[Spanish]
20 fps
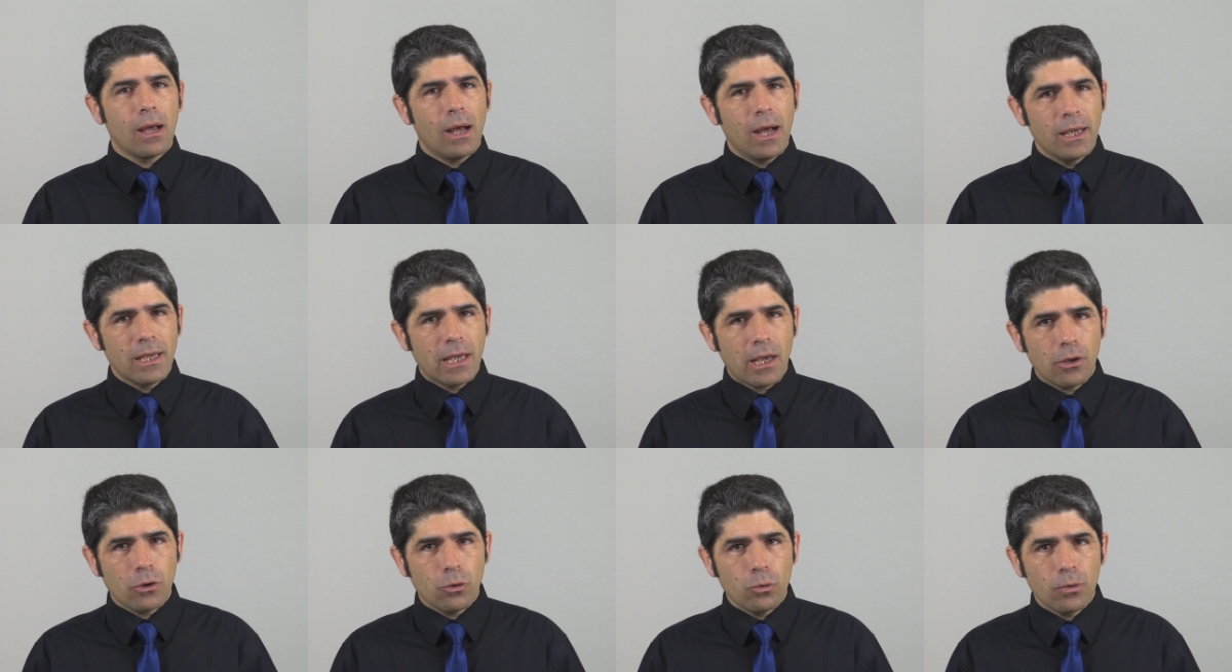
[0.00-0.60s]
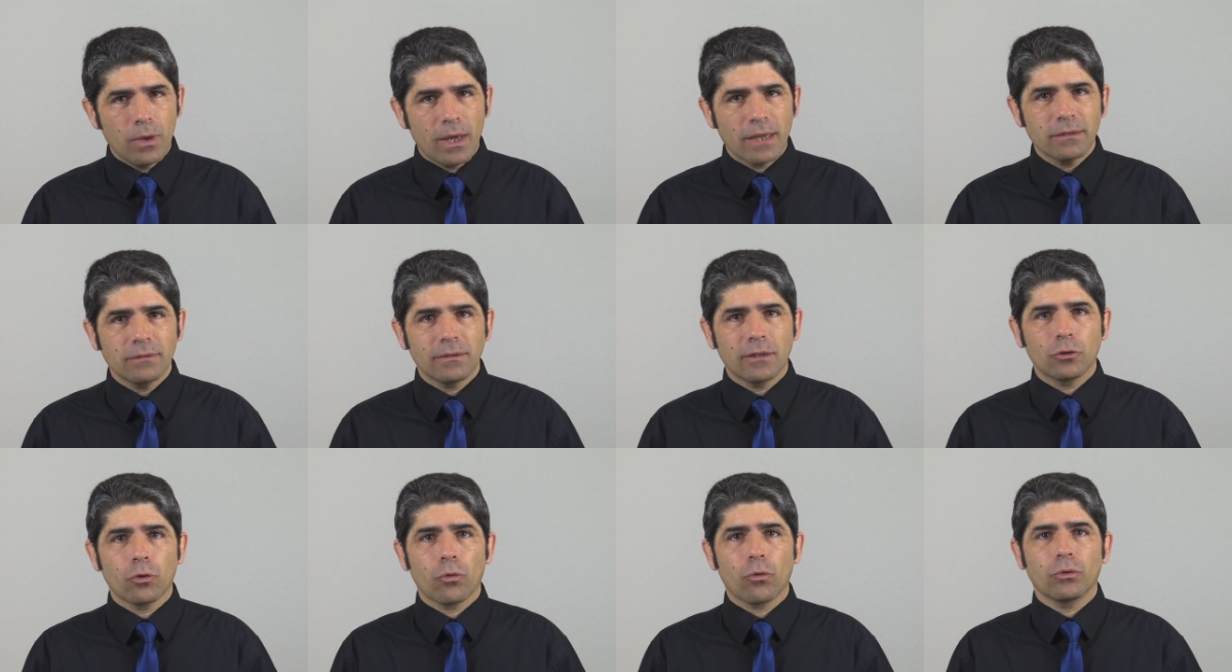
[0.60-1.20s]
Hay ayudas
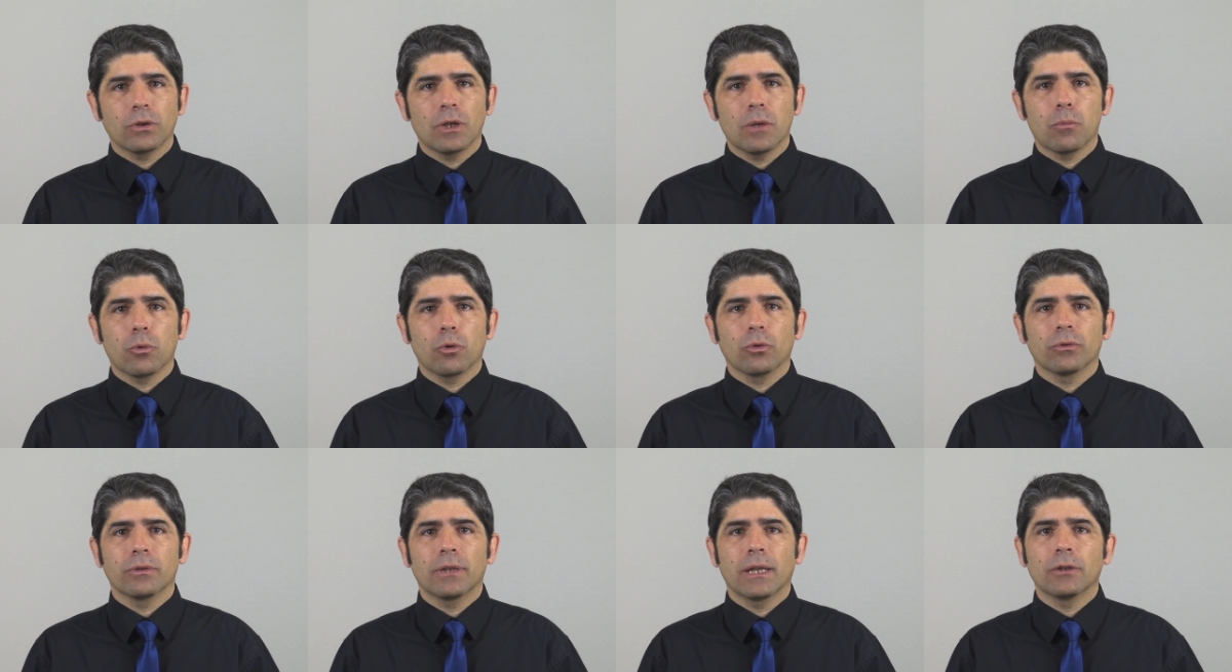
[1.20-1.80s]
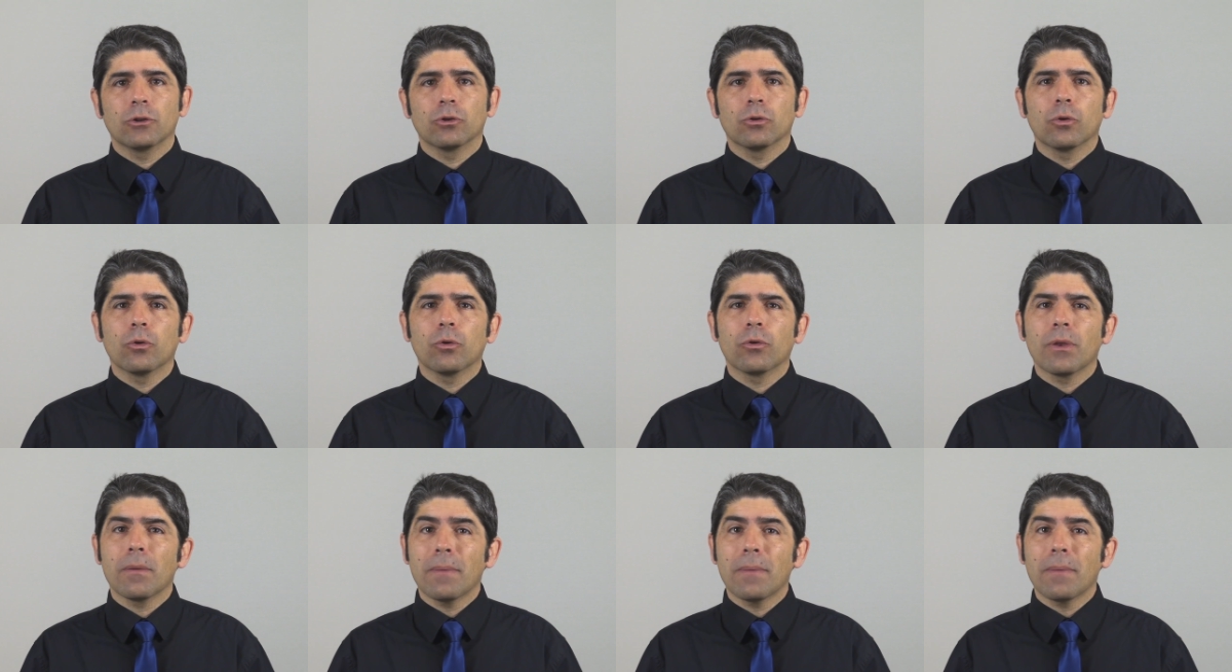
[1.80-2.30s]
de todo tipo, tanto